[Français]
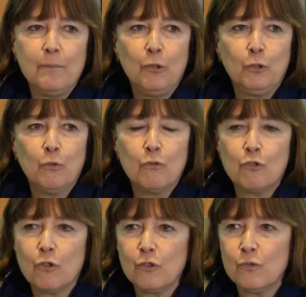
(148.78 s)
plus tôt
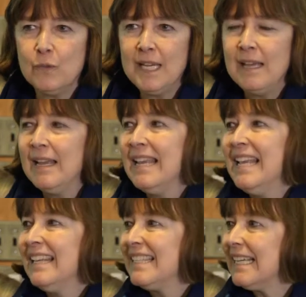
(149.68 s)
aujourd'hui.
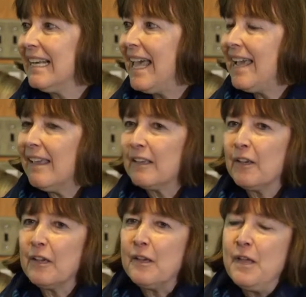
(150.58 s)
C'est clair
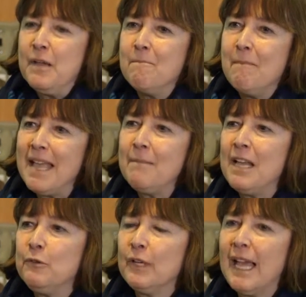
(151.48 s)
que même
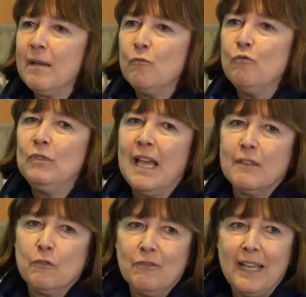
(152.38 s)
à l'UCAM ou
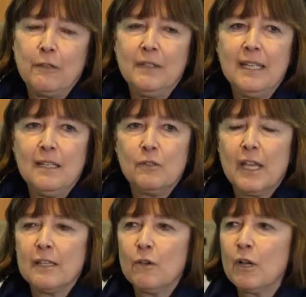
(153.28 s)
dans une faculté
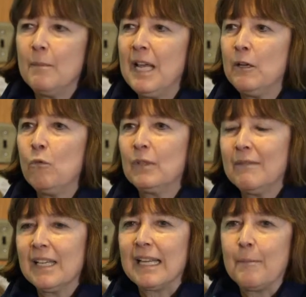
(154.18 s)
d'éducation comme la nôtre
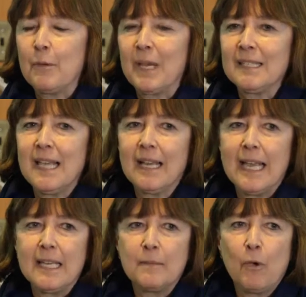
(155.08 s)
avec à peu près
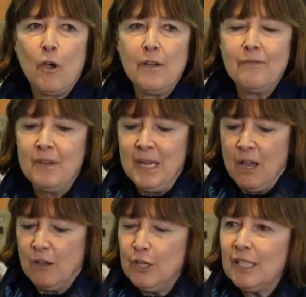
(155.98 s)
115 profs,
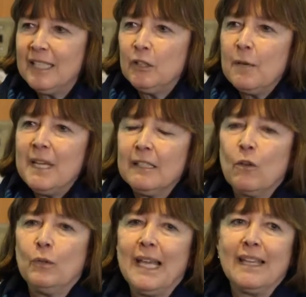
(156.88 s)
il y a des domaines
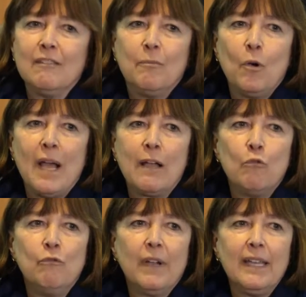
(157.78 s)
qu'on n'arrive pas à
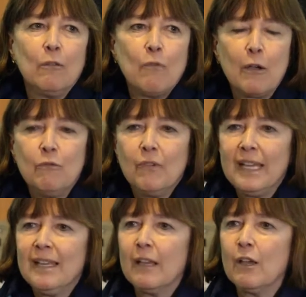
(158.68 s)
couvrir ou à
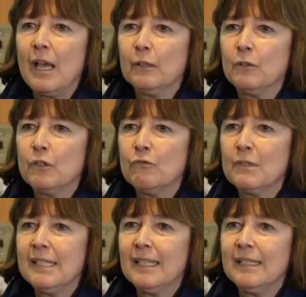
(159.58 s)
couvrir, euh, en tout cas, je
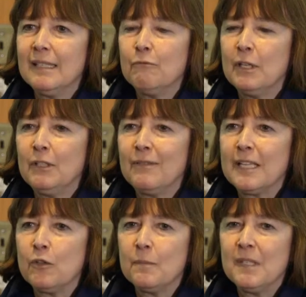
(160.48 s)
vous dirais des fois de
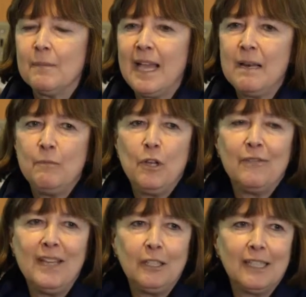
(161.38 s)
façon optimale. Puis le
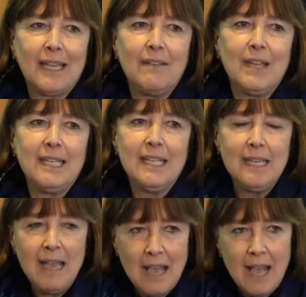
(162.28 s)
fait de
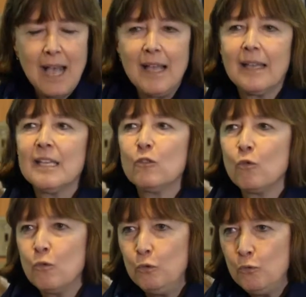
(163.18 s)
travailler en
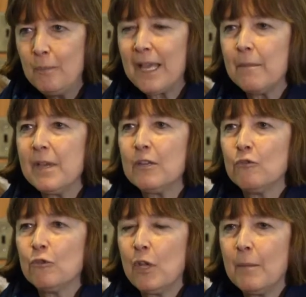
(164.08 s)
réseau nous permet
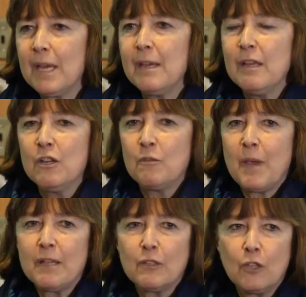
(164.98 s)
justement, je
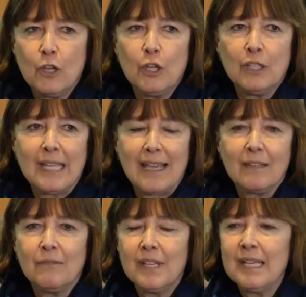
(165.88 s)
pense, euh,
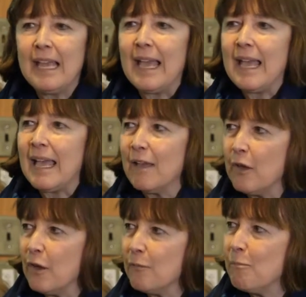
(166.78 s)
d'arriver à
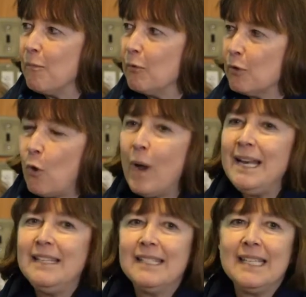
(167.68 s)
euh,
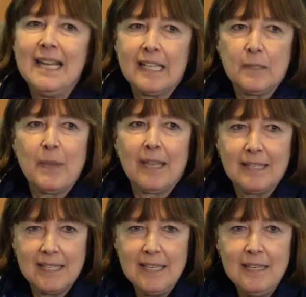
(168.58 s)
coaliser
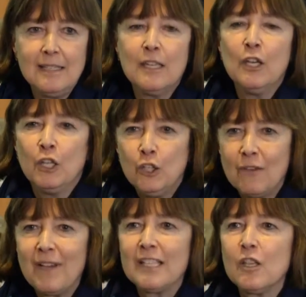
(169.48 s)
l'expertise de
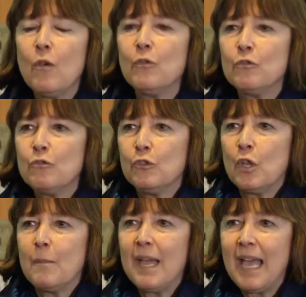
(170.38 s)
façon
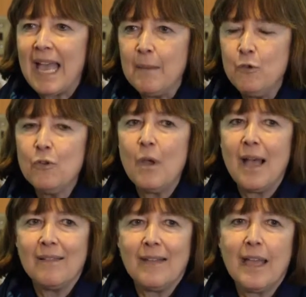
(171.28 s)
justement à mieux
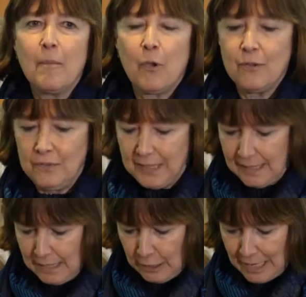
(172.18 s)
en faire
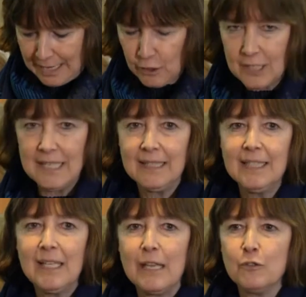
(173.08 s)
profiter euh, la
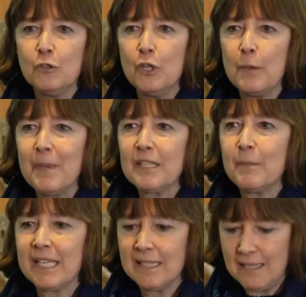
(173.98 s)
société dans une
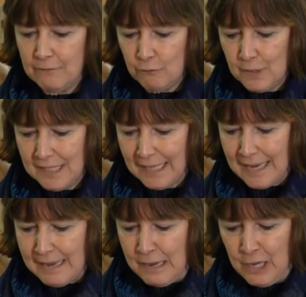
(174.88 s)
perspective, je vous
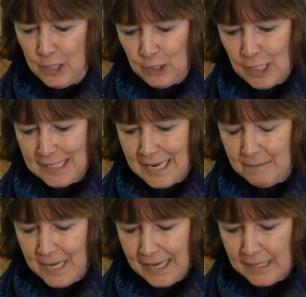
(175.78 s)
dirais,
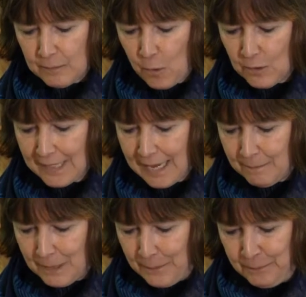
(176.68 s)
socialement
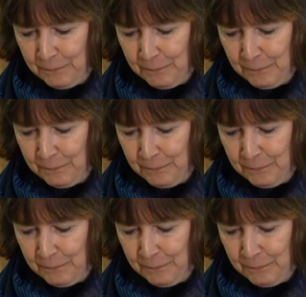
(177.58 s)
responsable.